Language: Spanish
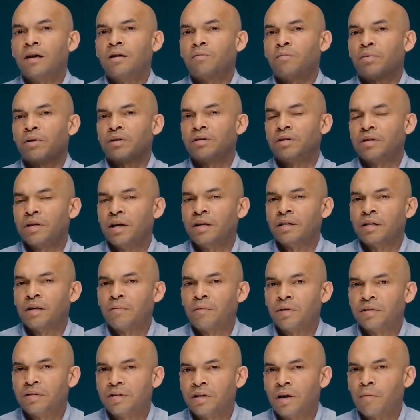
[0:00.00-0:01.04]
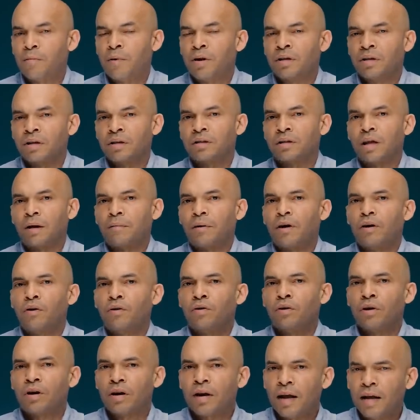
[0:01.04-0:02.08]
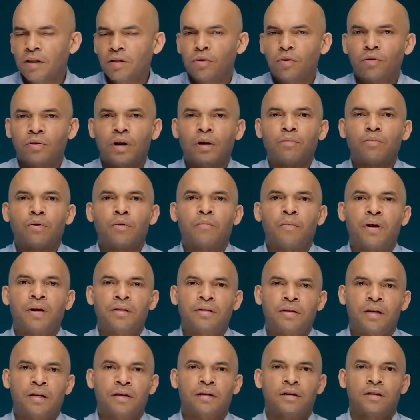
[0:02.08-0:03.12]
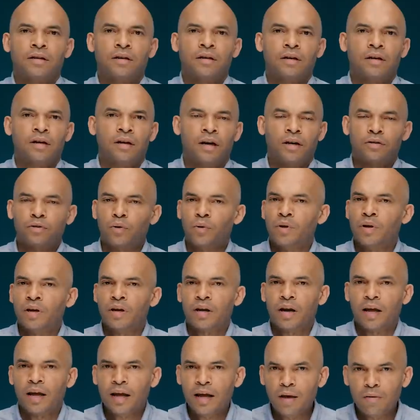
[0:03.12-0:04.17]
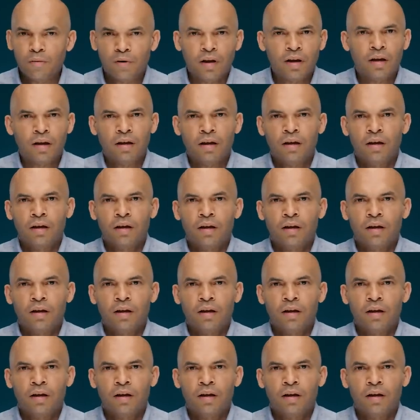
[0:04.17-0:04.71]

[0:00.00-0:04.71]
el presidente básicamente estaba honrando una promesa. Esto es increíble.